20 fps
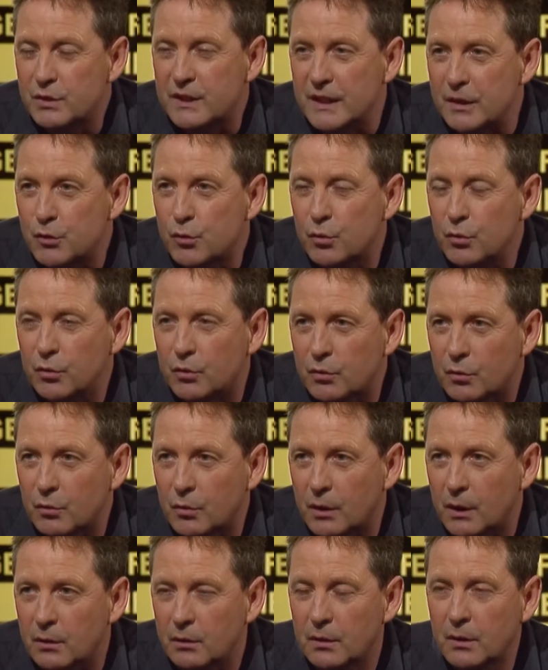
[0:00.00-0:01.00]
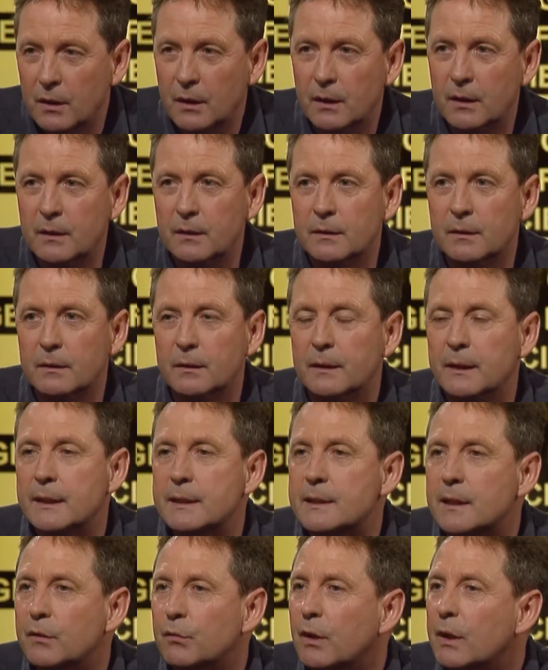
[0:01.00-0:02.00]
ces chutes. Quoi. Euh, et
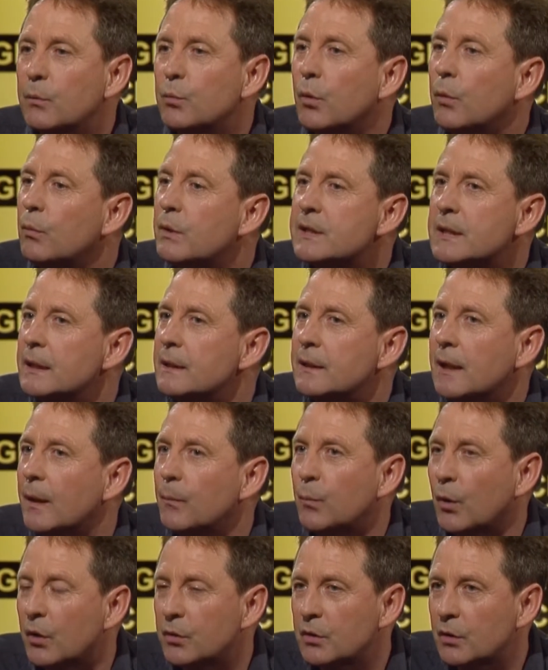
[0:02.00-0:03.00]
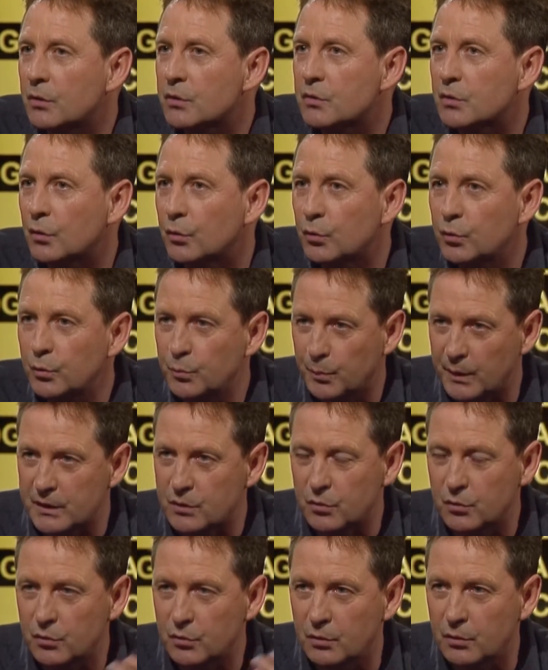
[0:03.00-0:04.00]
c'est vrai que pour moi, ça a été important, sans doute
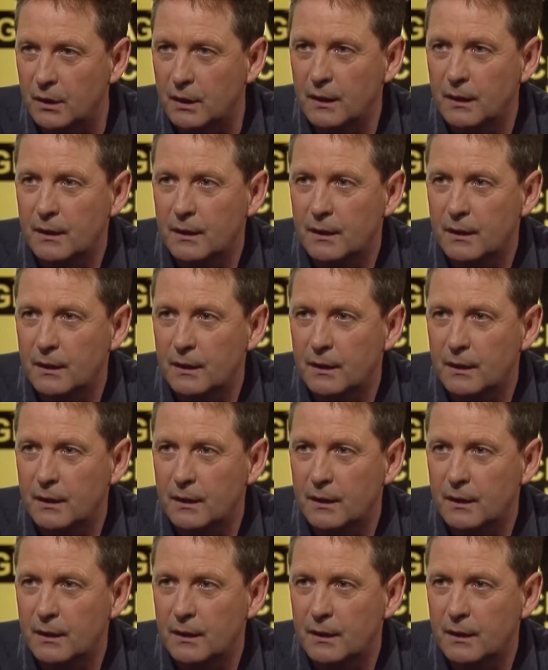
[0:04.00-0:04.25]
parce que